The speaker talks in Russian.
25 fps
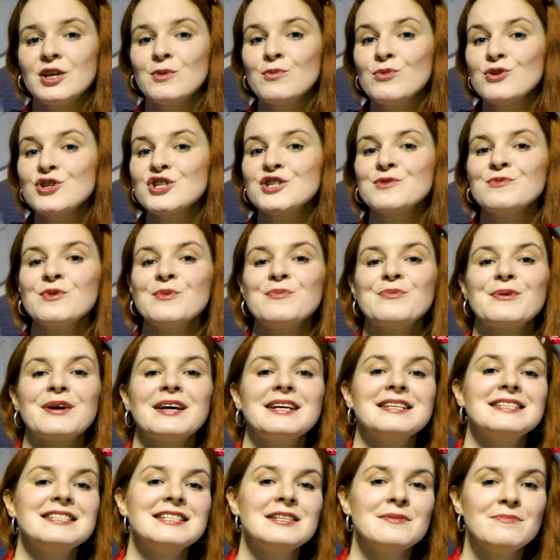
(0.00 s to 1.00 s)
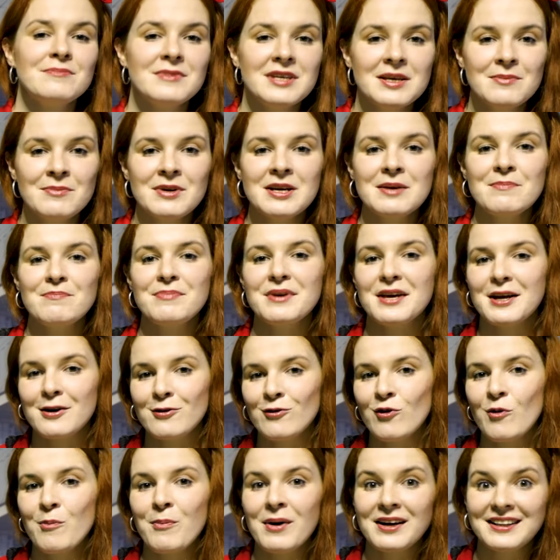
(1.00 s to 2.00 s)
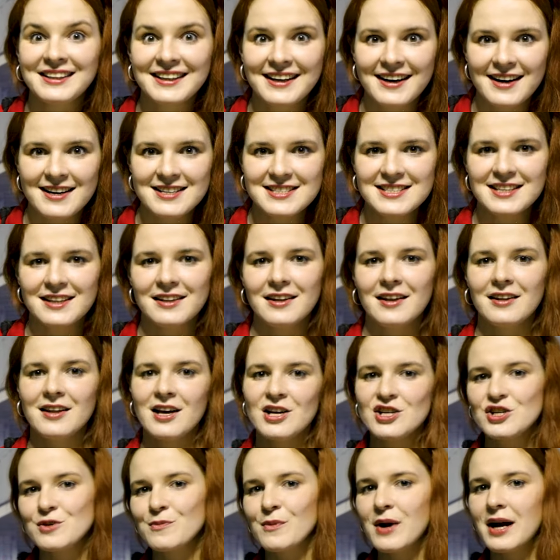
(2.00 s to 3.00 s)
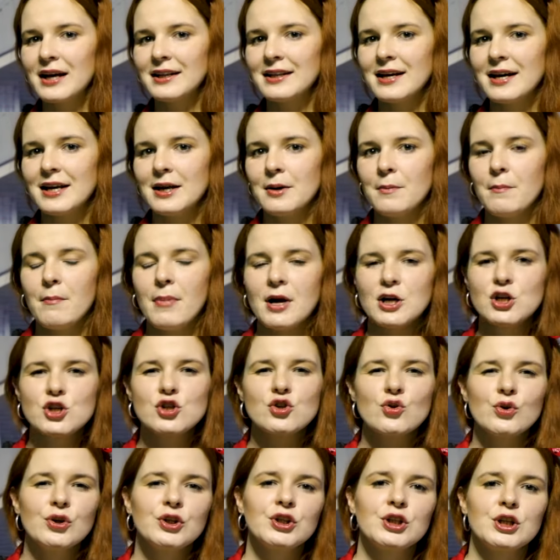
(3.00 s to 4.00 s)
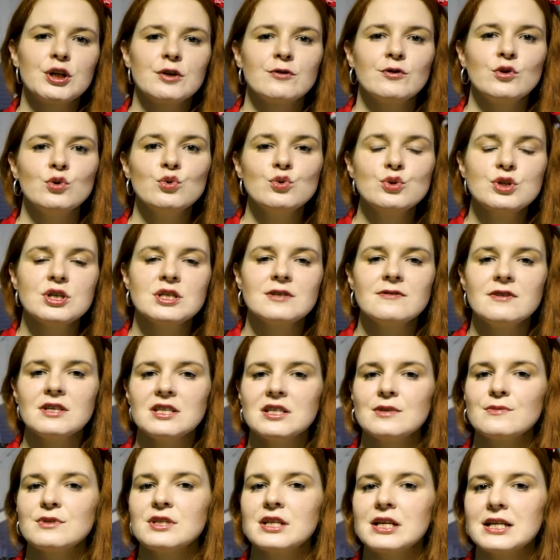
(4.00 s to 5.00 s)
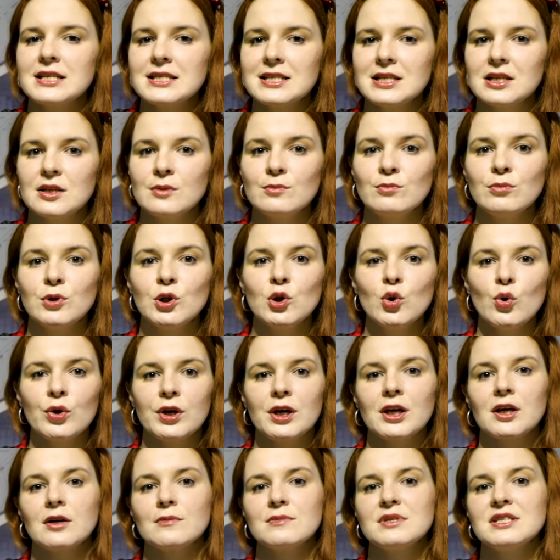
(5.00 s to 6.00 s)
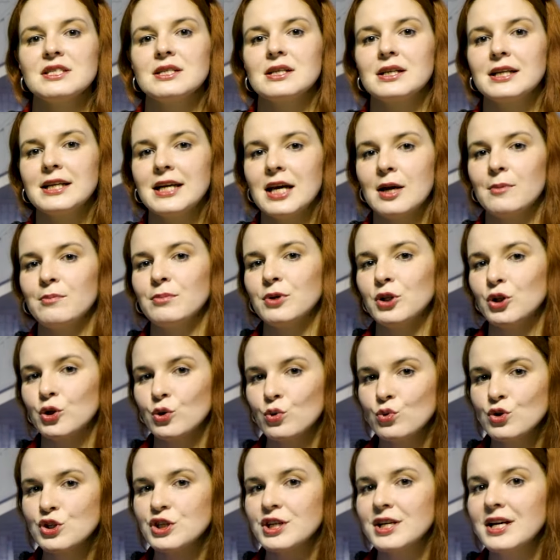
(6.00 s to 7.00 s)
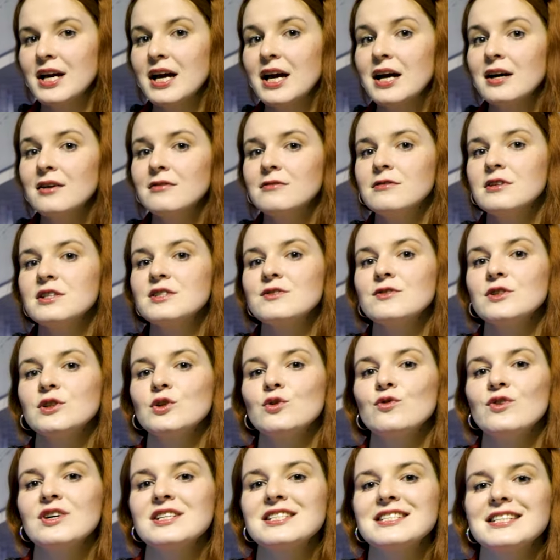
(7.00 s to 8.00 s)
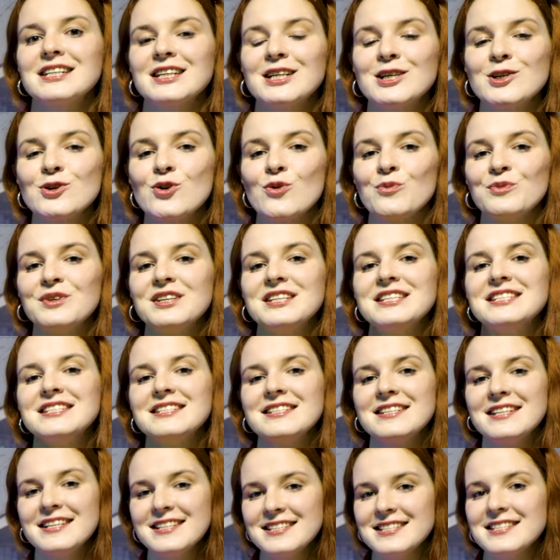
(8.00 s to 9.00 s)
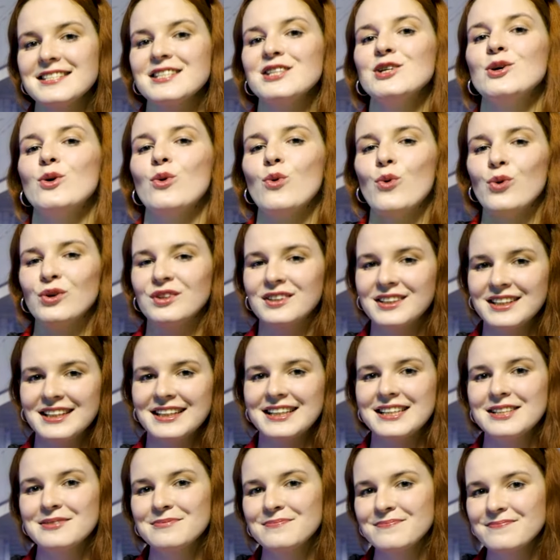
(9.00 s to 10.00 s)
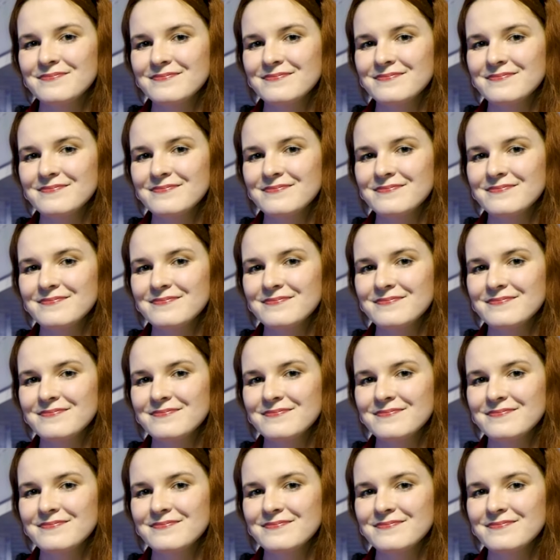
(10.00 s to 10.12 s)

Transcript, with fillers: Не можем мы пройти мимо и первого подкаста на нашем канале. Большое интервью с известным строительным блогером Сергеем Петрушей вызвало у вас огромный интерес и отклик